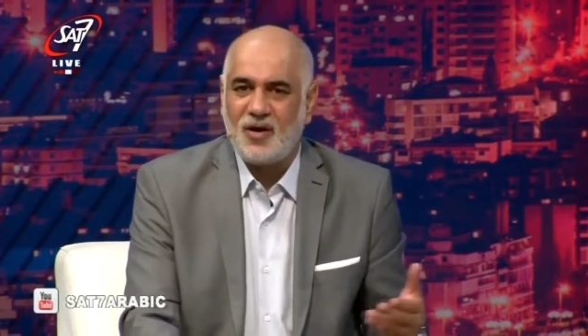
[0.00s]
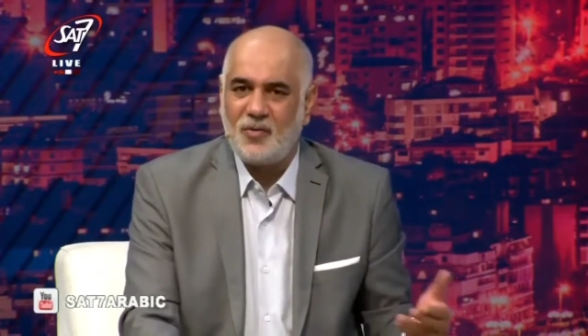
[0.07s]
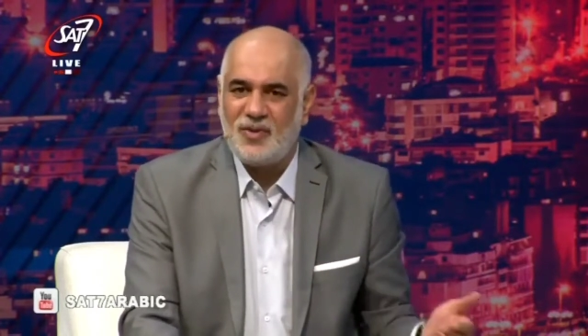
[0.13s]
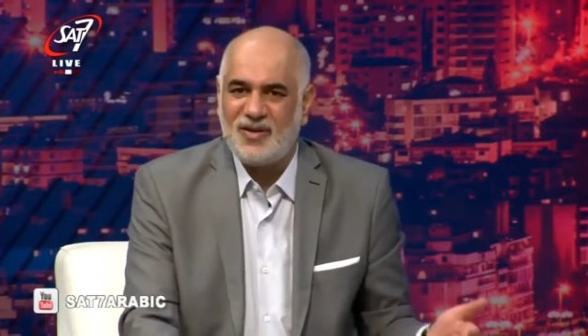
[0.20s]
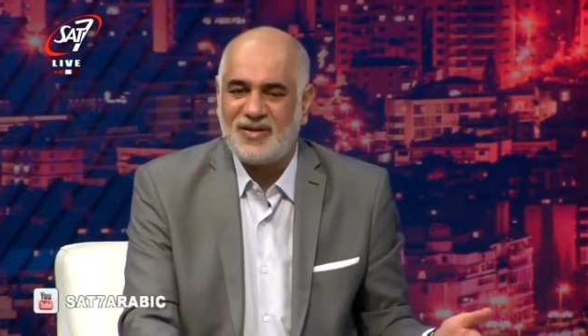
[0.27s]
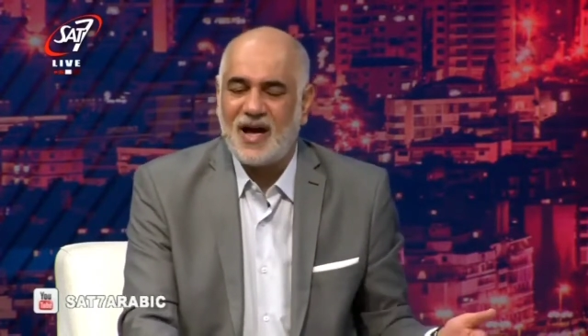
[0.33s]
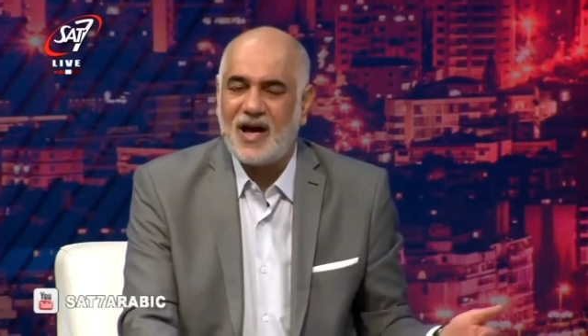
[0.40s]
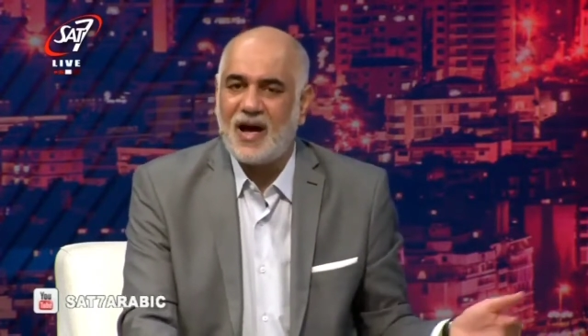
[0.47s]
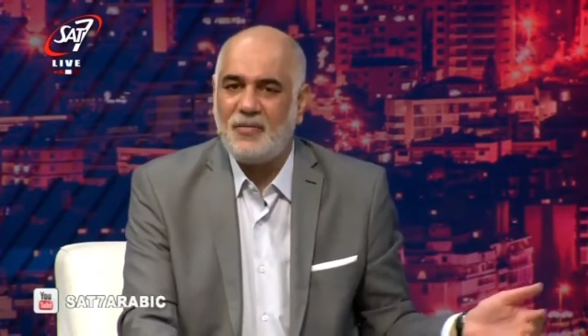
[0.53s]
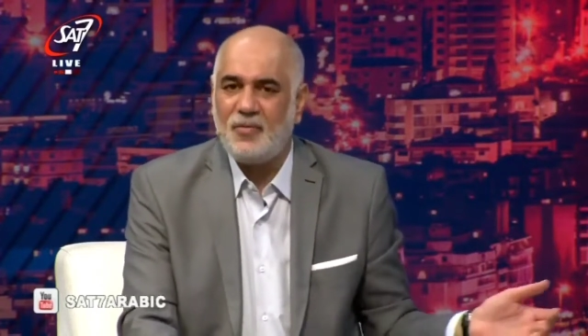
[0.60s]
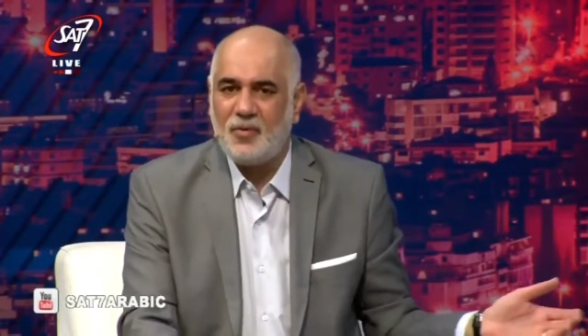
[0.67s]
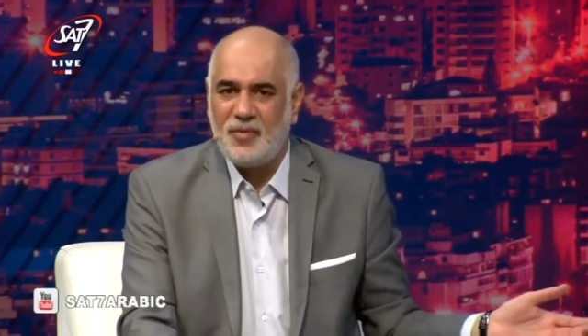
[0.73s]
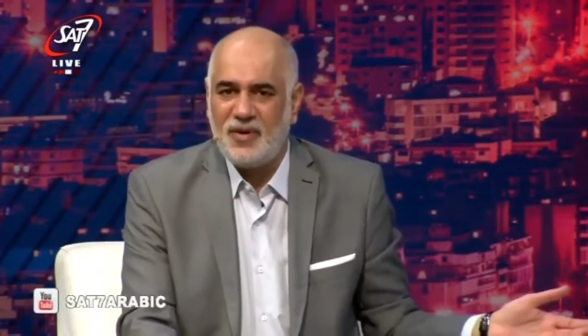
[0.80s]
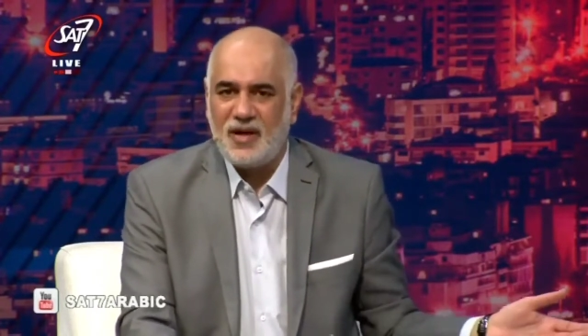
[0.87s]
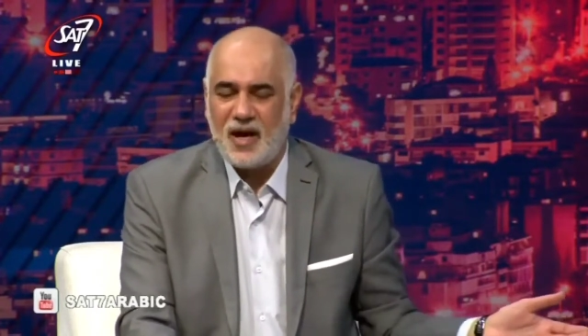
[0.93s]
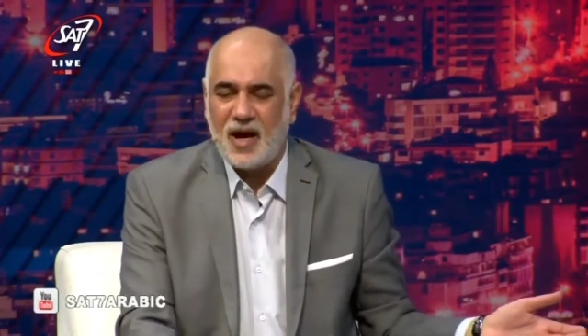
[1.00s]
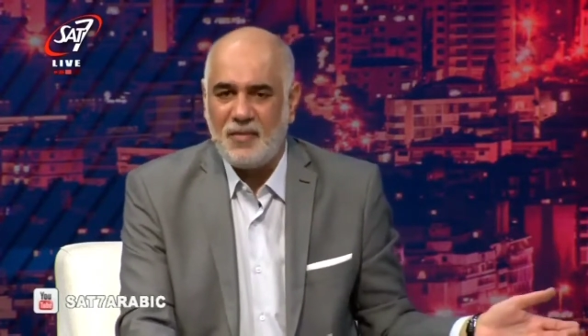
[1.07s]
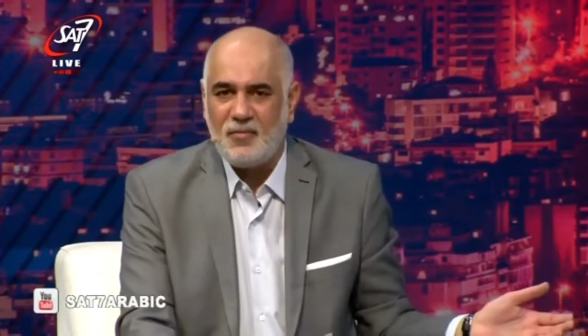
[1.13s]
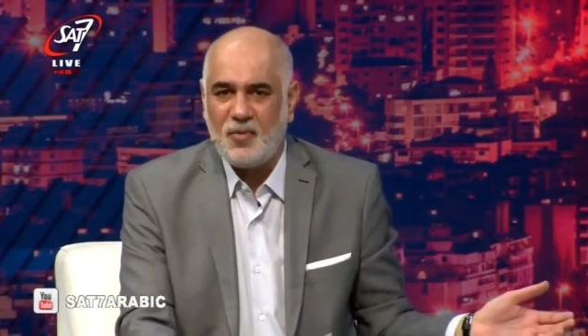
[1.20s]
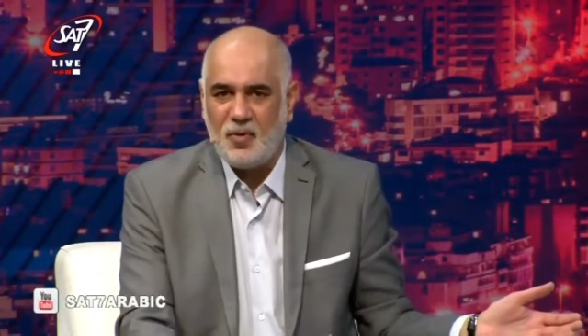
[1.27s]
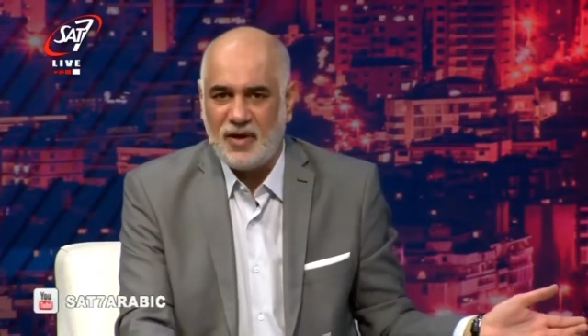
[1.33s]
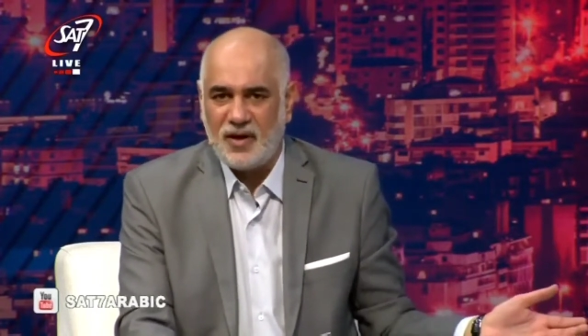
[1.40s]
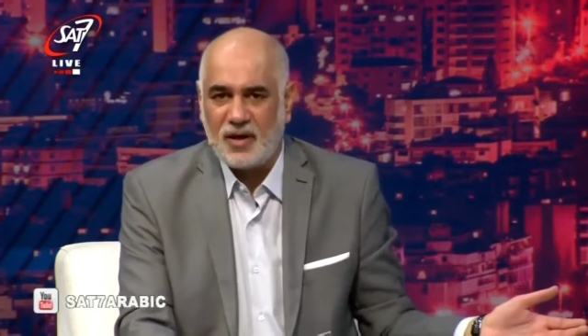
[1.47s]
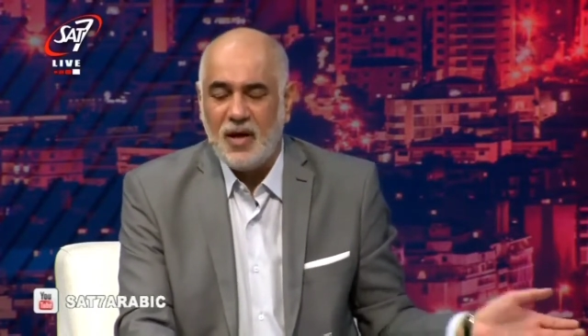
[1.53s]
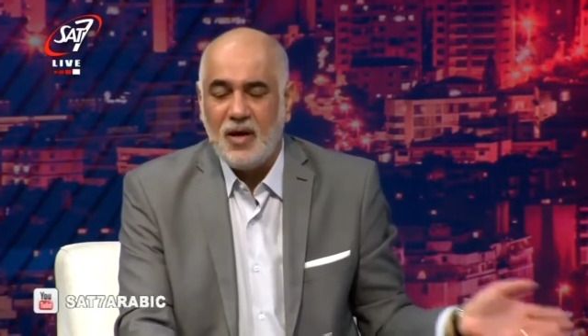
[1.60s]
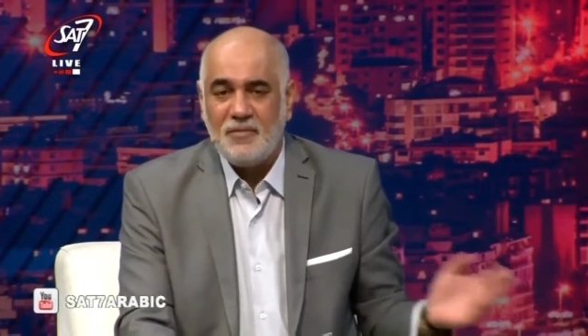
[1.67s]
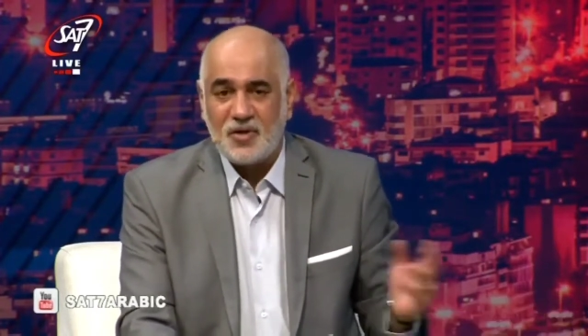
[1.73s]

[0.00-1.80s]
وبتعب وبهم وهيك